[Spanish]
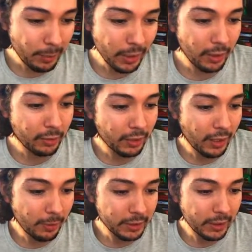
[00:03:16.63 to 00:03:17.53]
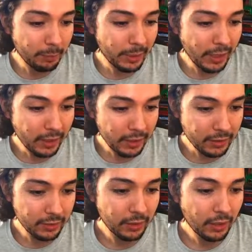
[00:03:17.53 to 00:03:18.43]
pero aquí es donde van a meter el
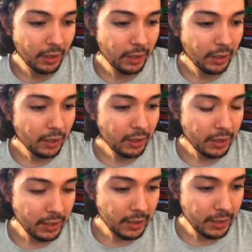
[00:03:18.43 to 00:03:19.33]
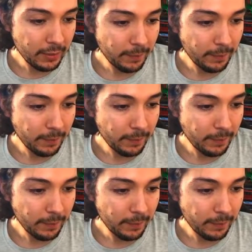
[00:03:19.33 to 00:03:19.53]
pkhex. Y